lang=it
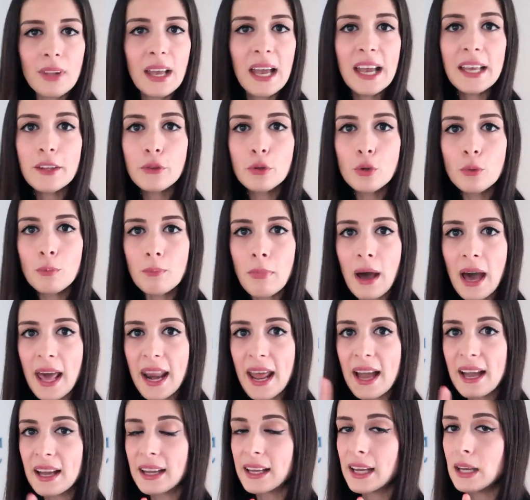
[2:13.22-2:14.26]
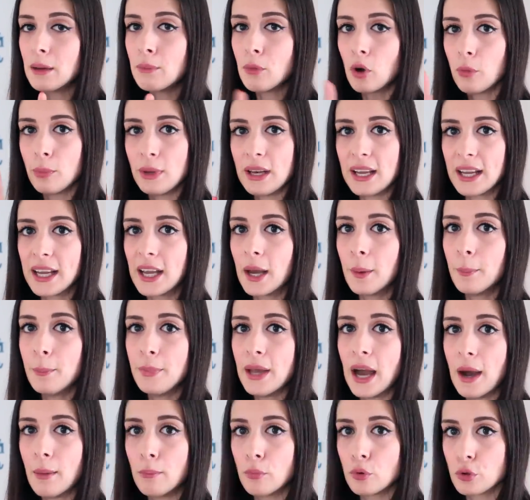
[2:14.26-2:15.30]
addobbare anche il mobile che
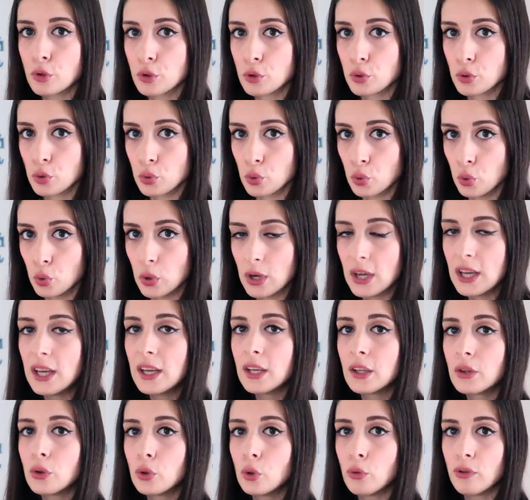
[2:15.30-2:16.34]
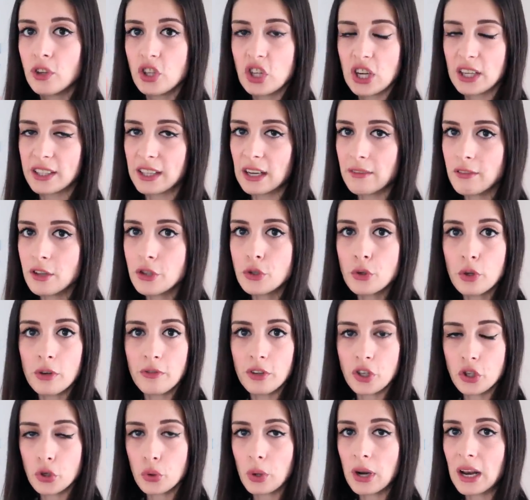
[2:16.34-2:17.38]
abbiamo su dove c'è la televisione
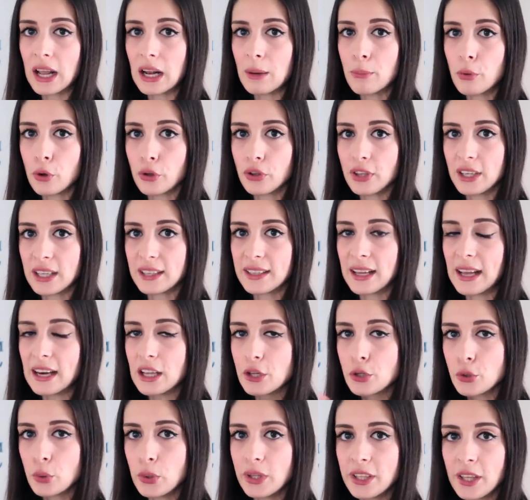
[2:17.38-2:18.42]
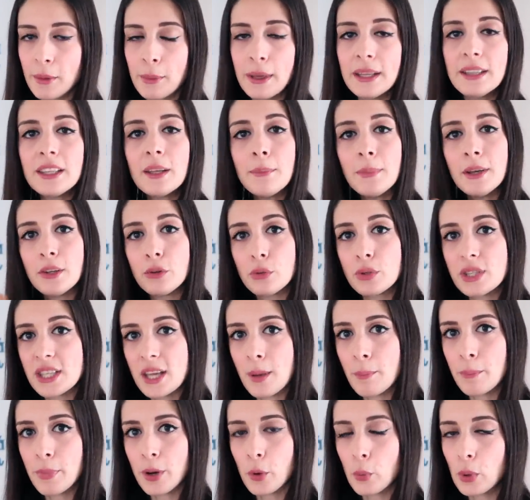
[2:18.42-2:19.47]
vicino all'albero di Natale solitamente metto
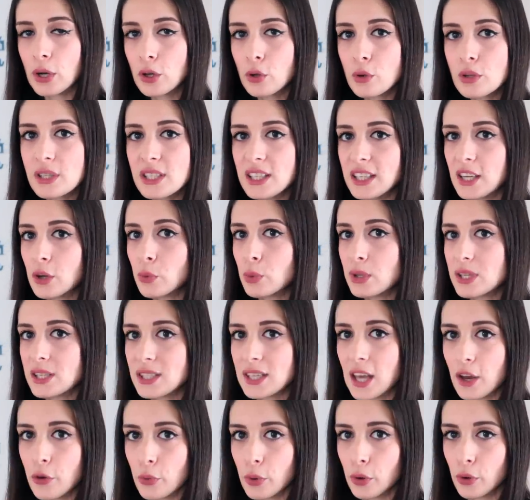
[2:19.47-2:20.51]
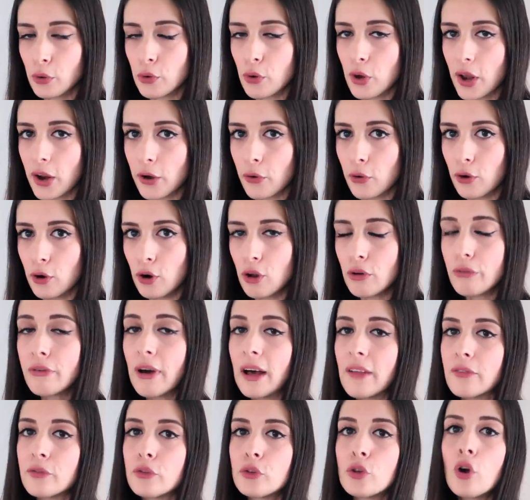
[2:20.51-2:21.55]
sempre qualcosina quest'anno ancora non l'ho
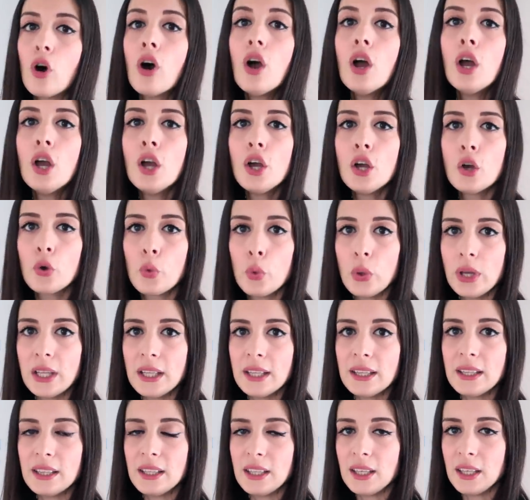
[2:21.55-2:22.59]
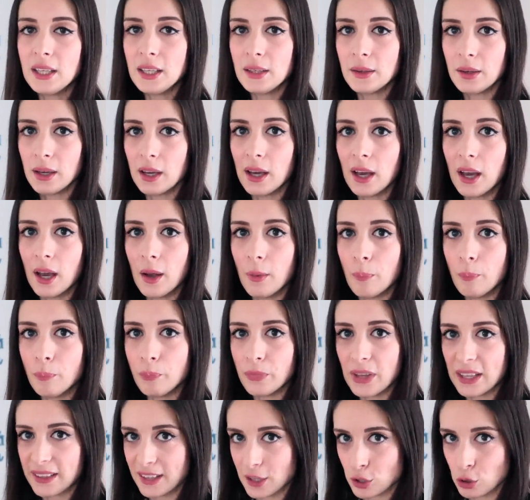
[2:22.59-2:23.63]
fatto quindi
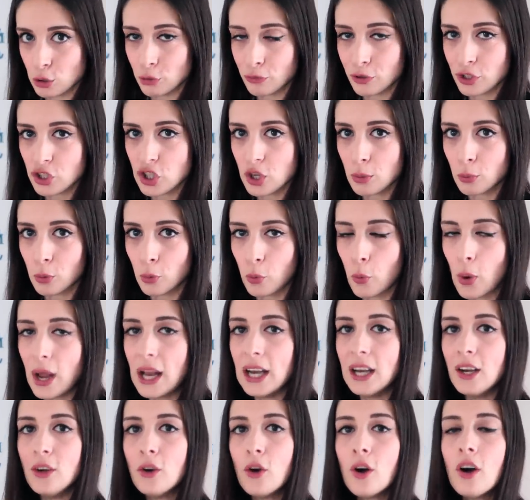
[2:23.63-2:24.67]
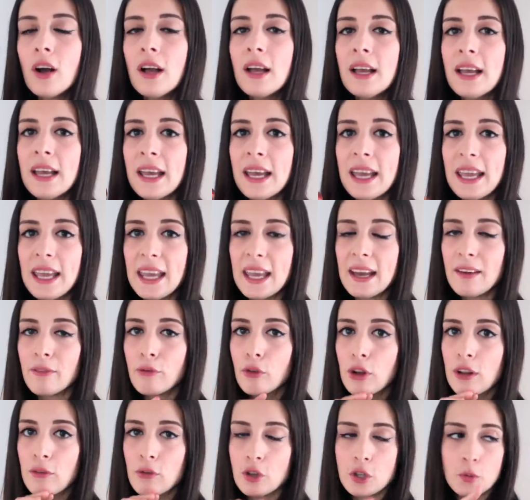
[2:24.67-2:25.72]
ehm, adesso facciamo quello e
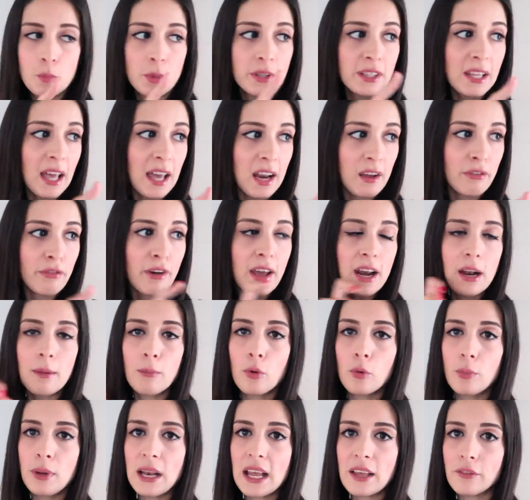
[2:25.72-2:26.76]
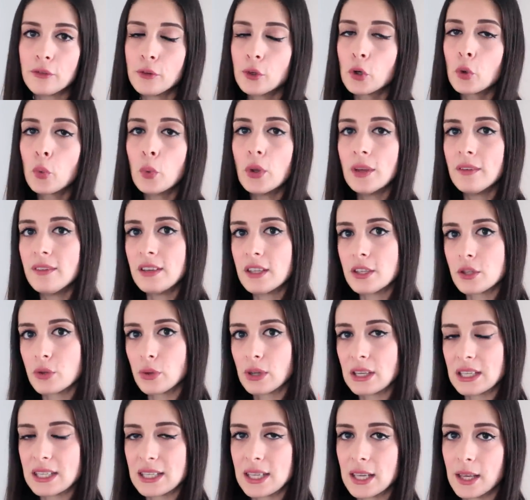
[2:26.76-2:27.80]
volevo aspettare a fare il mobiletto qui
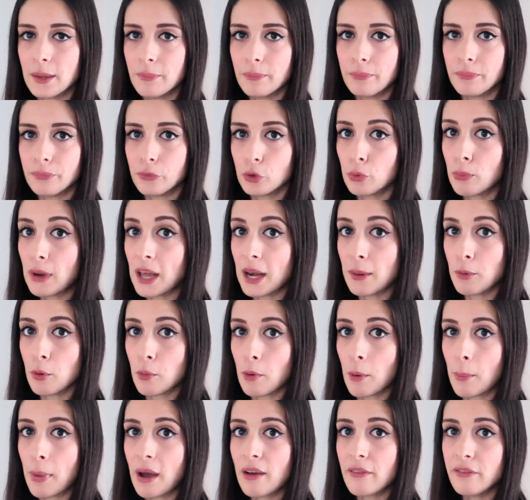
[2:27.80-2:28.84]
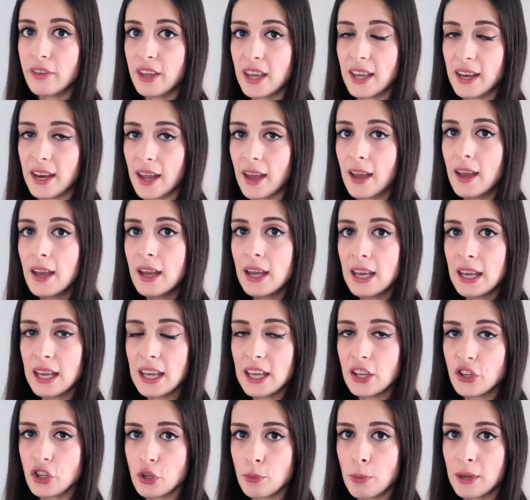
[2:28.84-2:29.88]
visto che se mh, domani mio papà viene
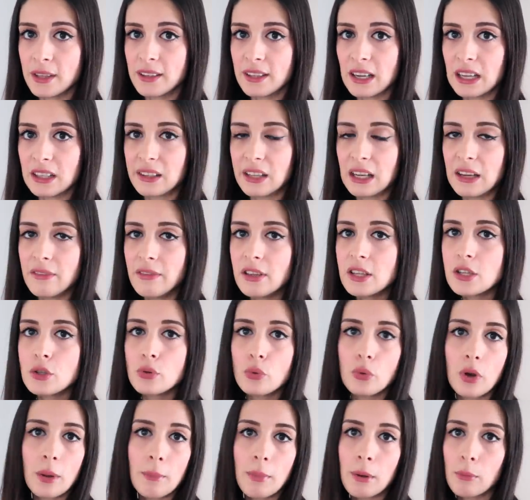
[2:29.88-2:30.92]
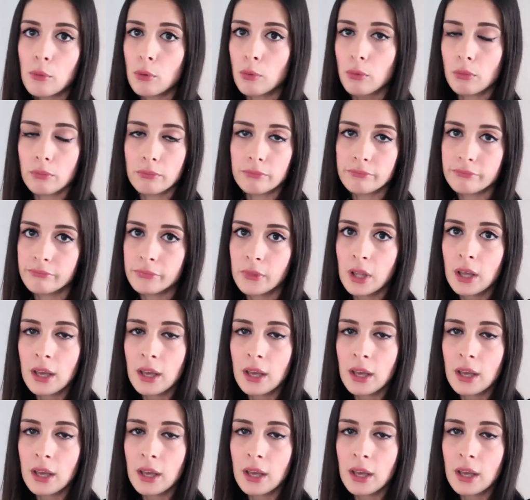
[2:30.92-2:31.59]
e ci mette la televisione abbiamo